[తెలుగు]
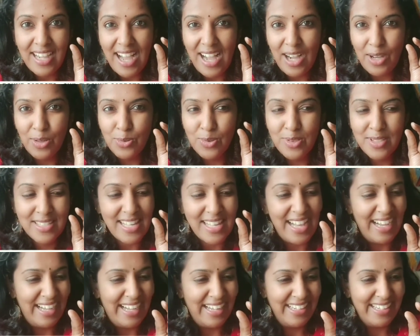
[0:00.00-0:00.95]
అవి
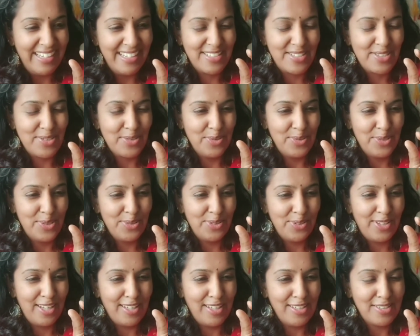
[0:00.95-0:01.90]
గుడ్లగోప కళ్ళలా
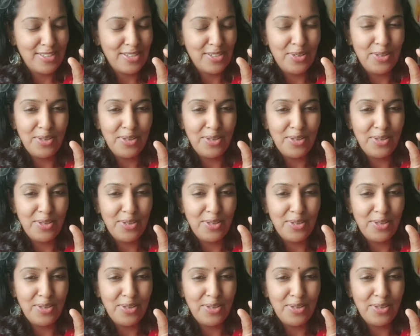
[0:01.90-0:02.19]
ఉన్నాయి కదా